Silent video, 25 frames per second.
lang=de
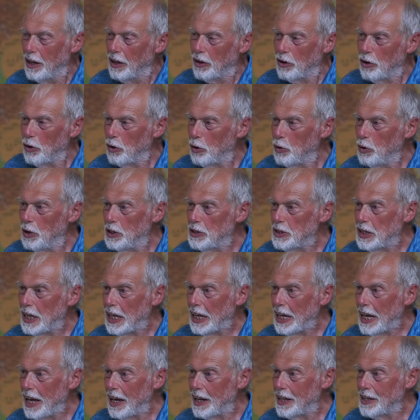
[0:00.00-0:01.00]
Konkurs
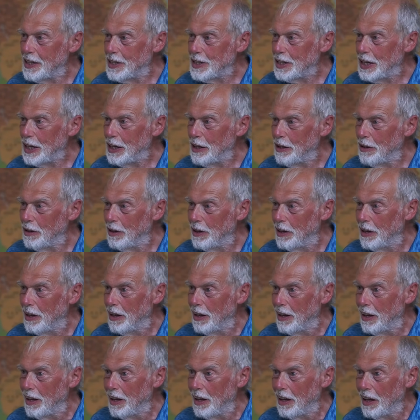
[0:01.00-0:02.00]
gegangen sind,
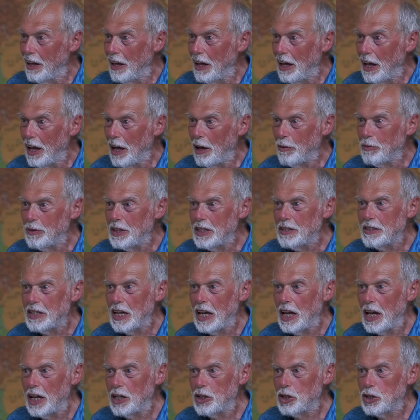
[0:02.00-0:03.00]
haben diese
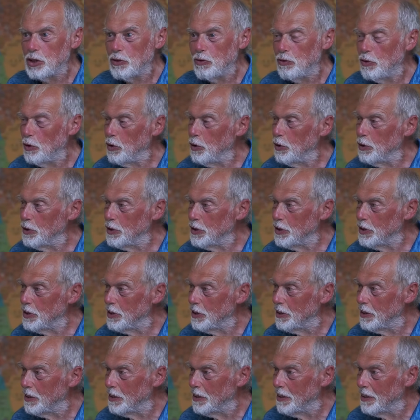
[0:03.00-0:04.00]
Hedgefonds